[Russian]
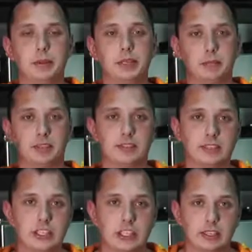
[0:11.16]
Пилы
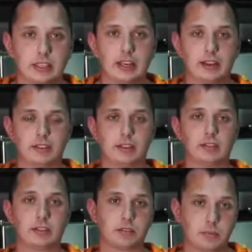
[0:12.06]
предназначены для
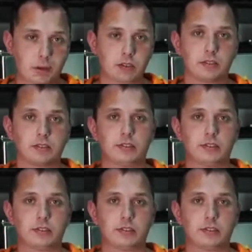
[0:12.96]
разделывания замороженного